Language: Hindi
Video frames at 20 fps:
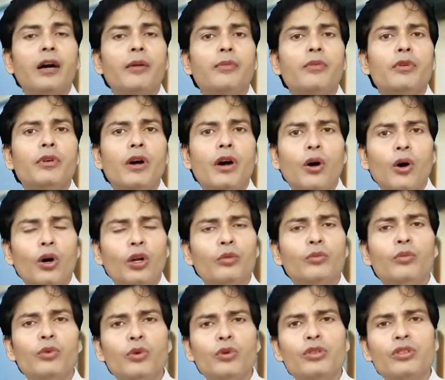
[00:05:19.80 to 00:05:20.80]
अब
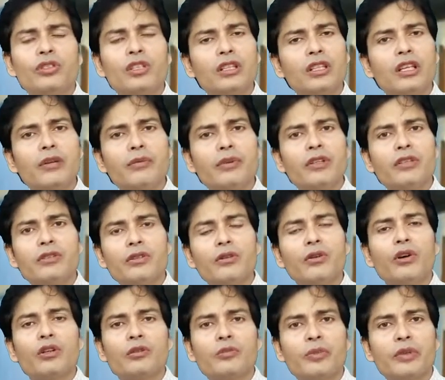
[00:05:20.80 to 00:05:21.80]
ऑलमोस्ट जितने भी
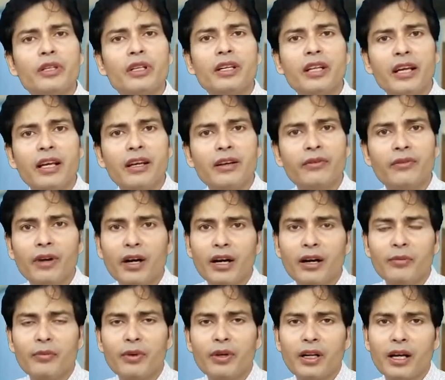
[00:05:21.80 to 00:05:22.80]
डिस्ट्रिक्ट हॉस्पिटल हैं
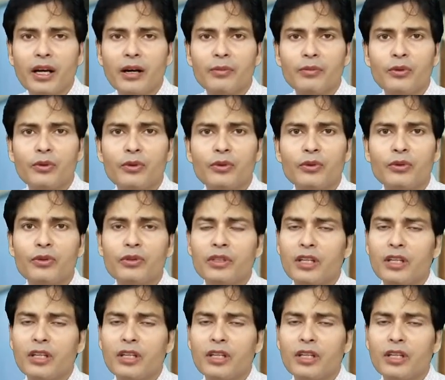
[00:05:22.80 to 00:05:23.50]
वहाँ पर आपको